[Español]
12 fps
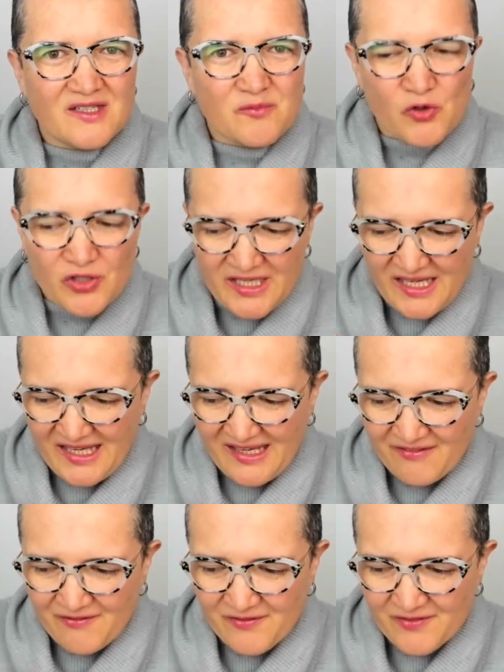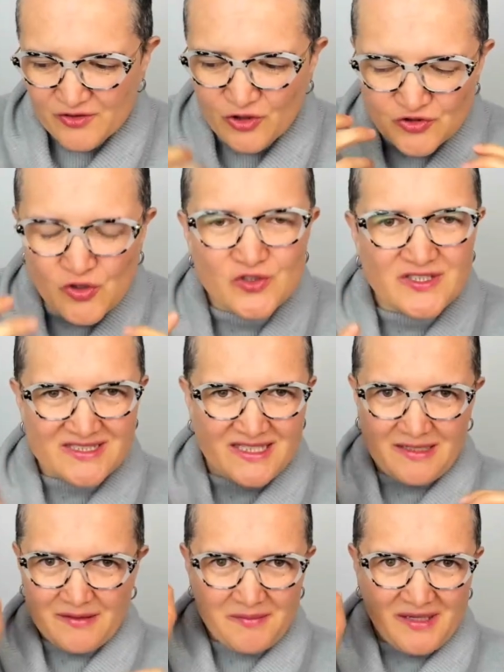Porque dos cosas.
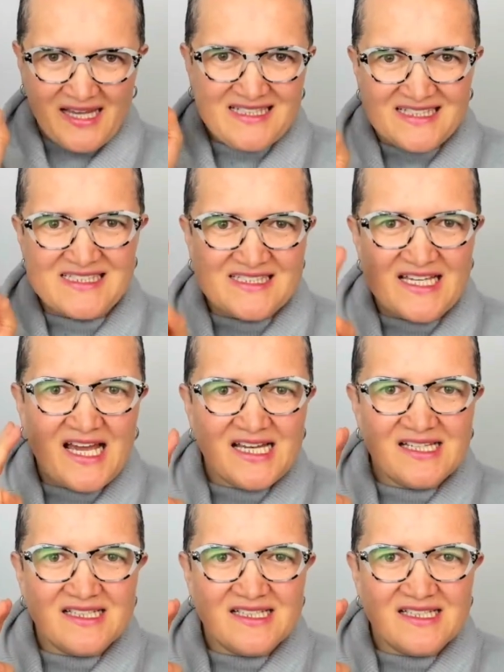Esencial